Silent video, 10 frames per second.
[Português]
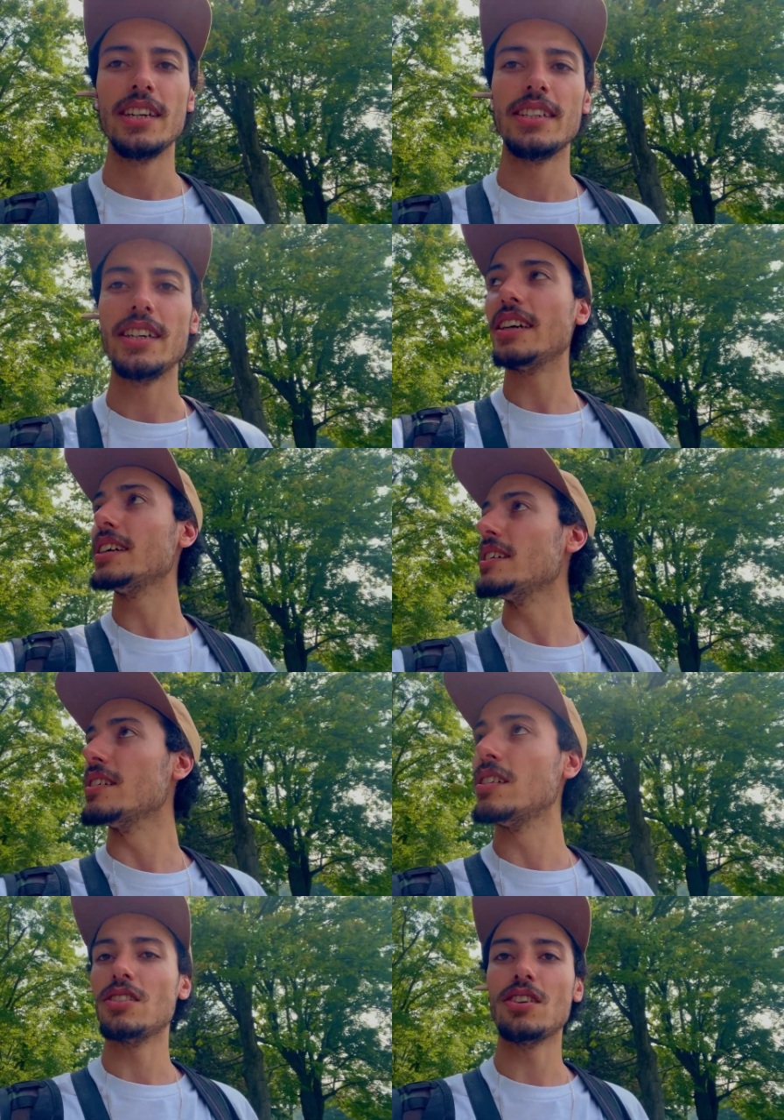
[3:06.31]
E aí,
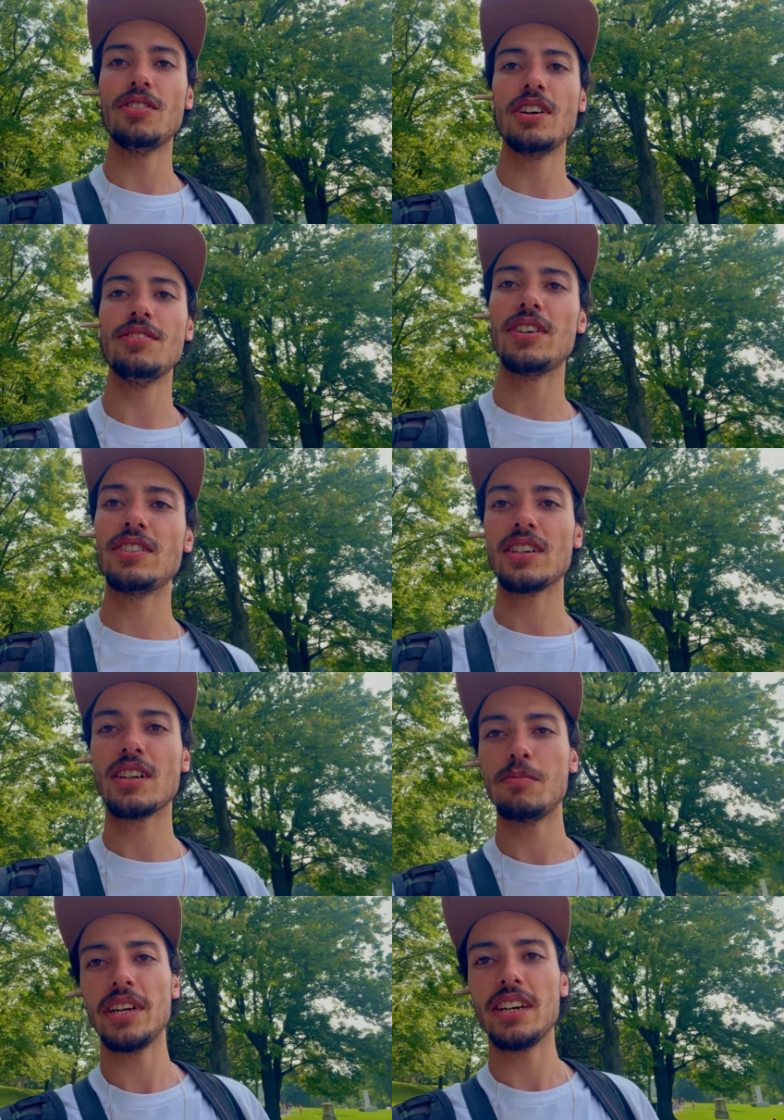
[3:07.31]
nós vai fazer uma
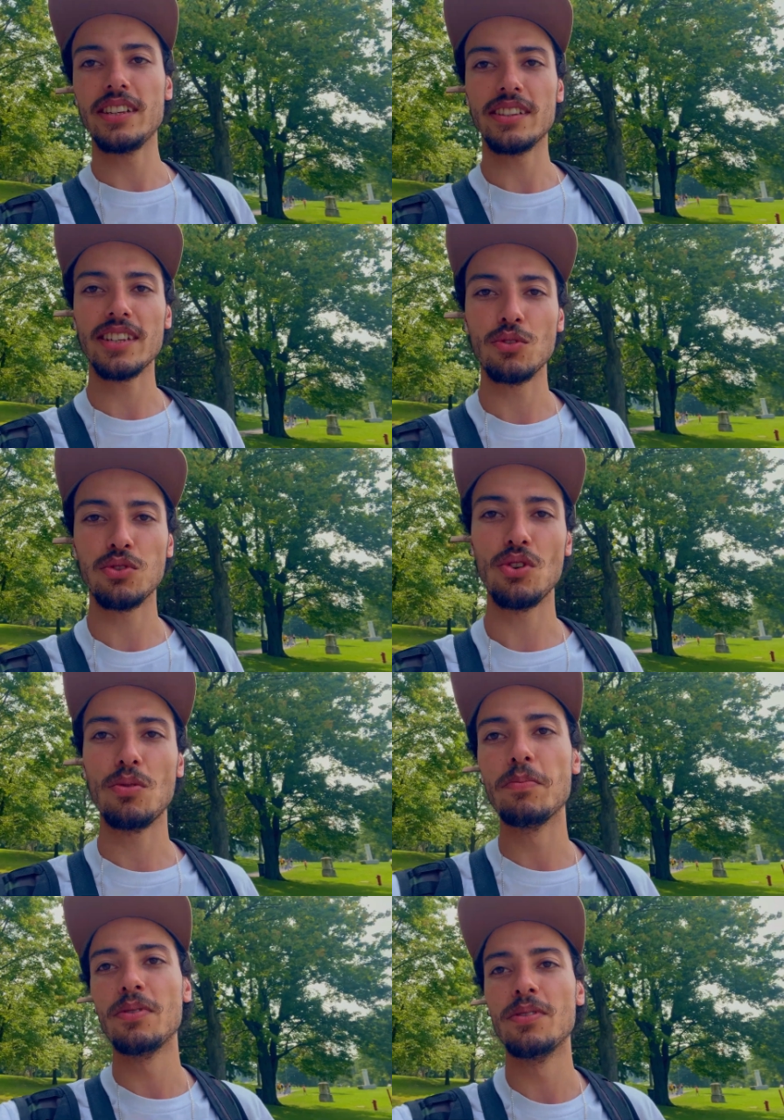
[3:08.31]
caminhada até o
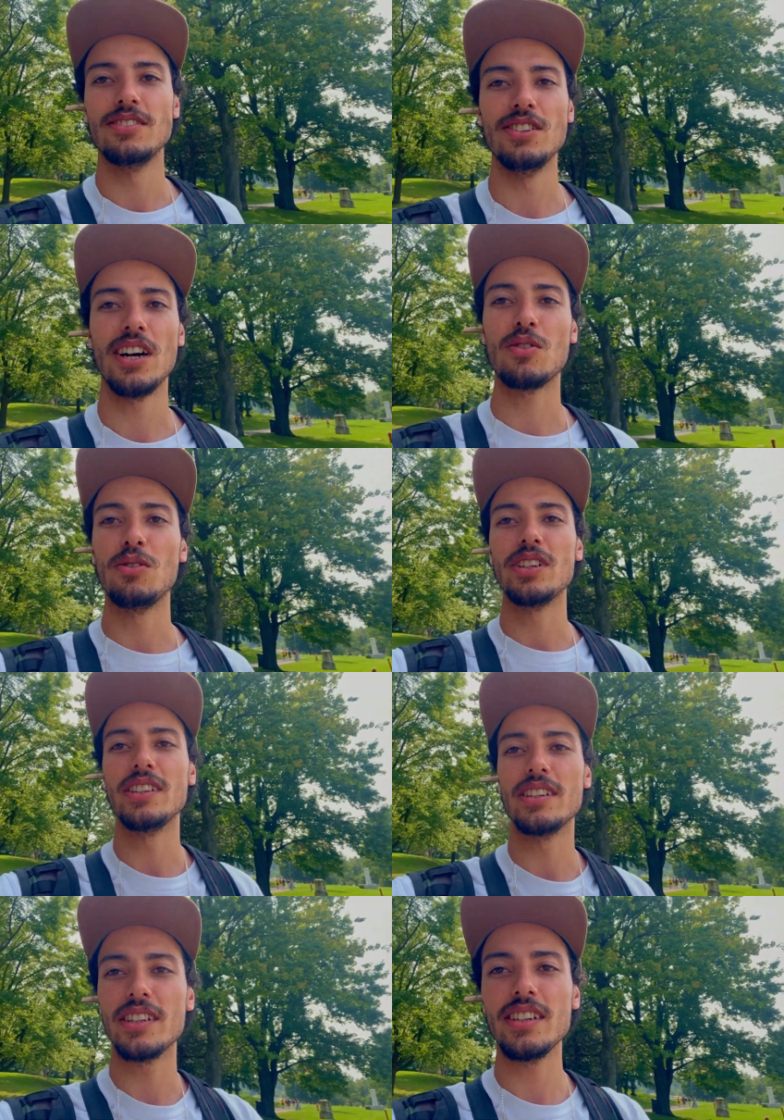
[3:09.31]
topo de uma
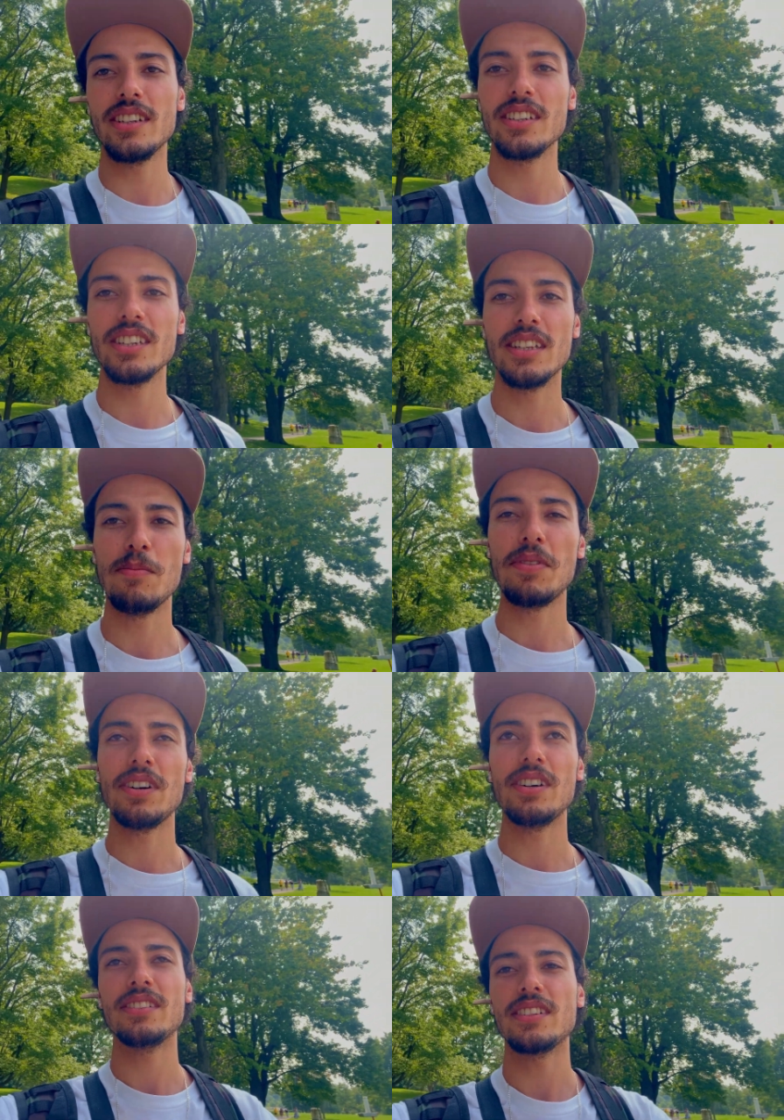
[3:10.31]
colina aqui que dá
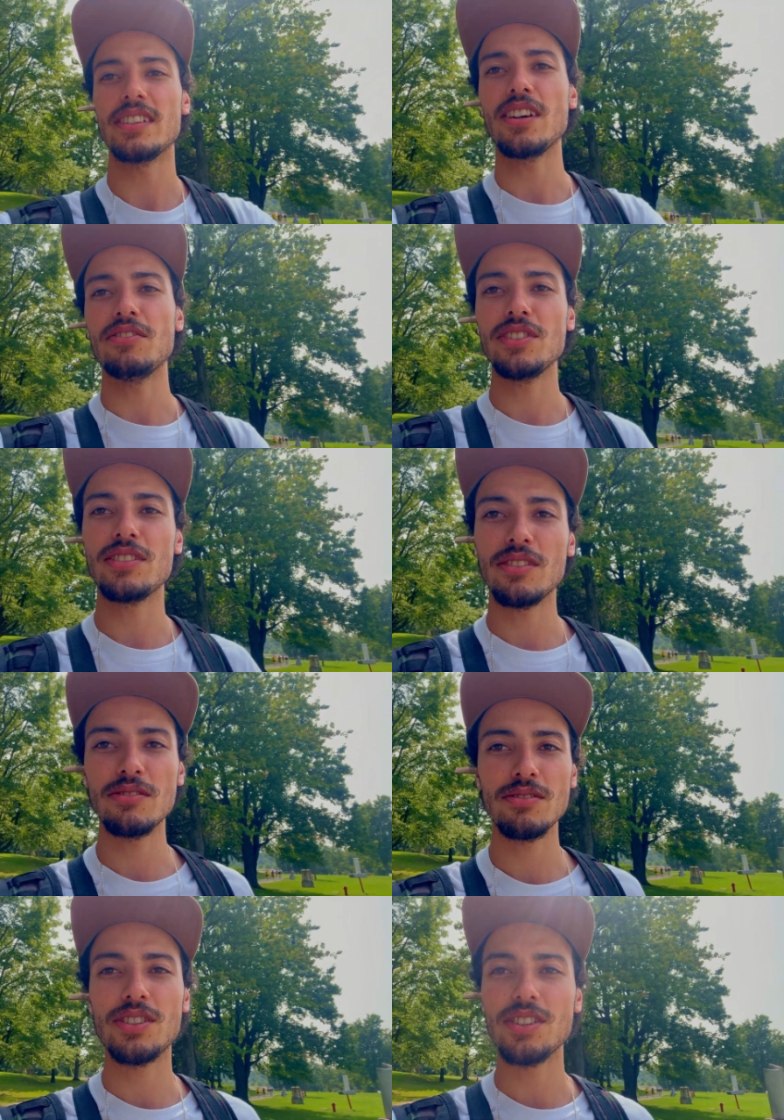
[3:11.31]
para você ter a
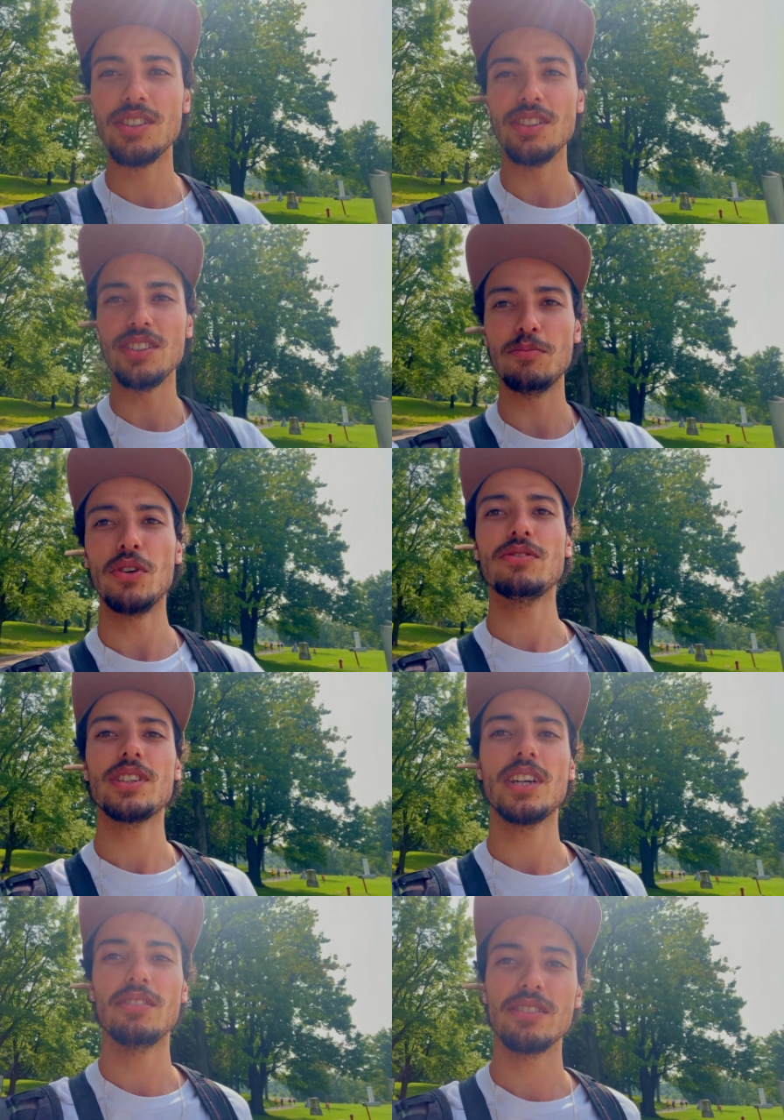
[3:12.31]
visão de
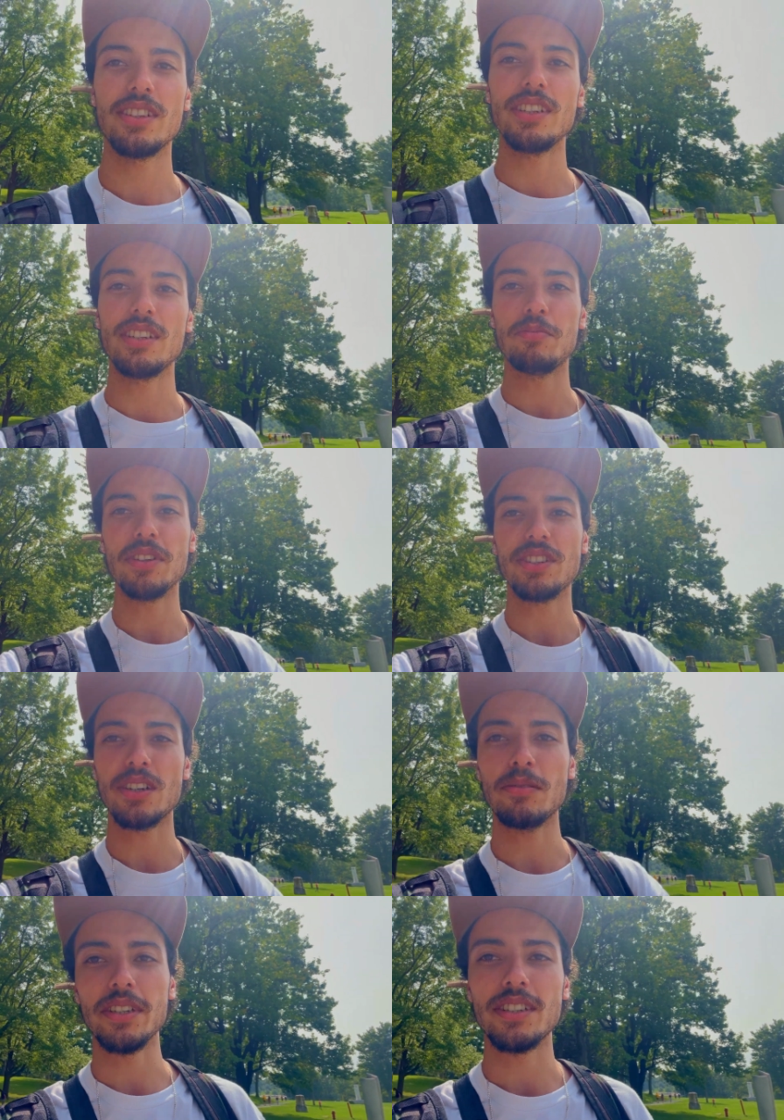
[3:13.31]
Montreal inteira
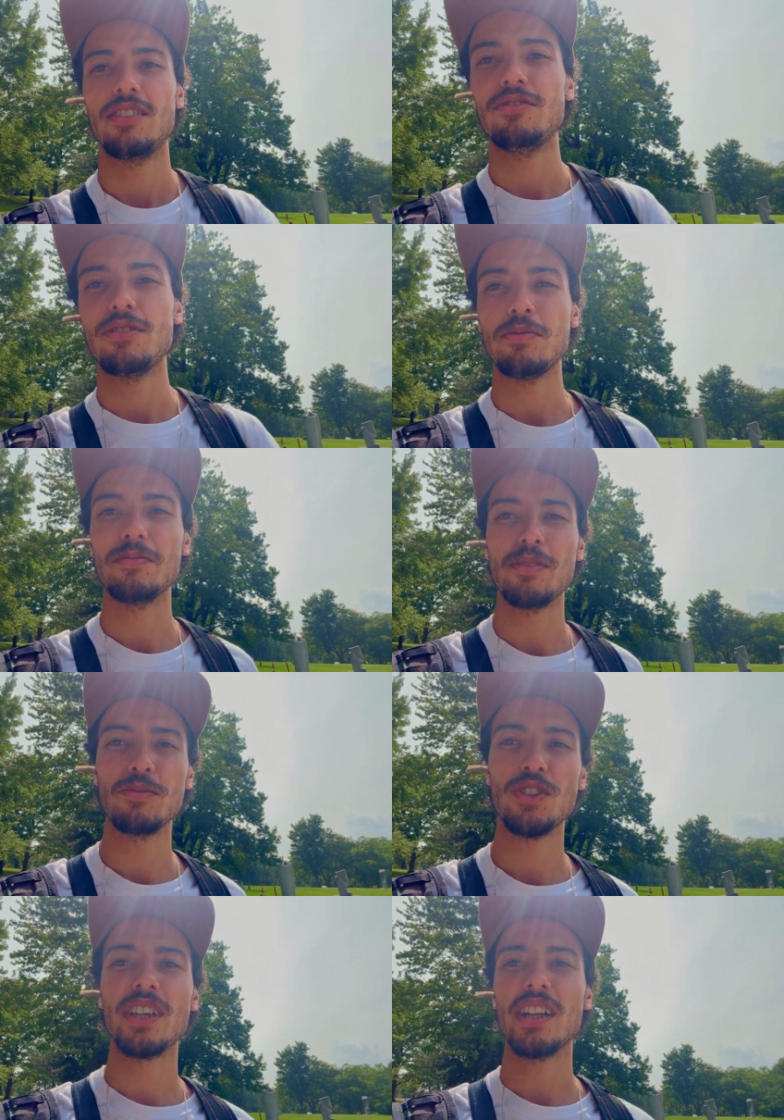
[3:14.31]
praticamente. Vamos,
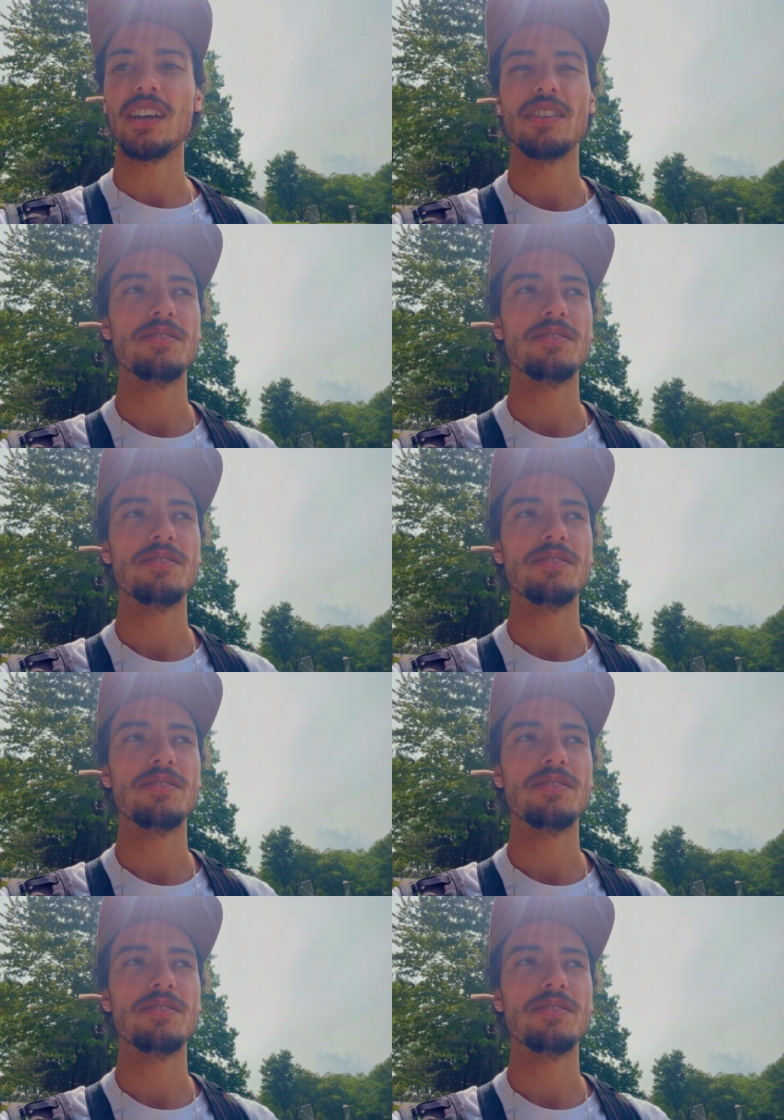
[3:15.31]
vamos chegar lá.